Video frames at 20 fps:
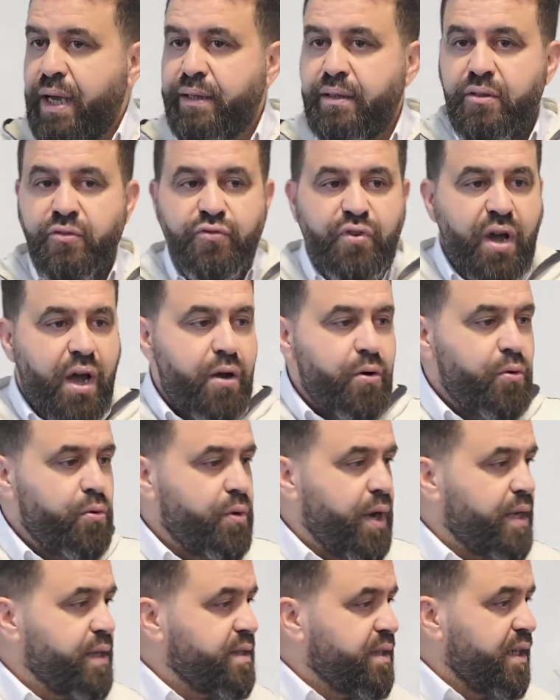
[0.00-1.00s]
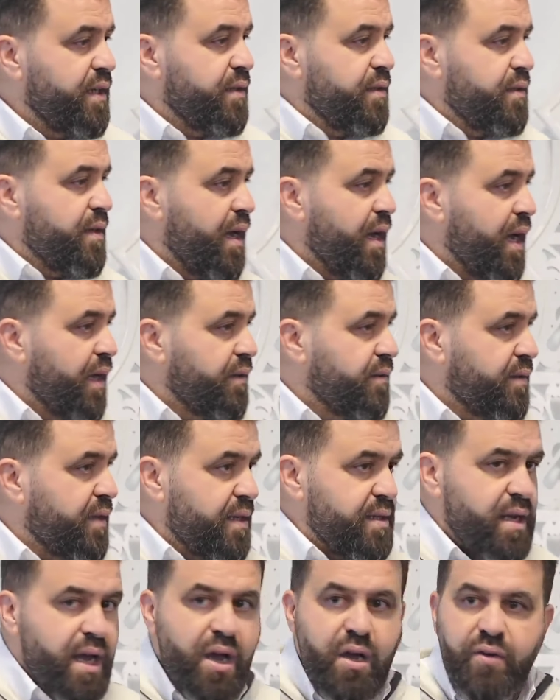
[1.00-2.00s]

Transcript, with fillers: hat eine Frau, hat Kinder, hat das,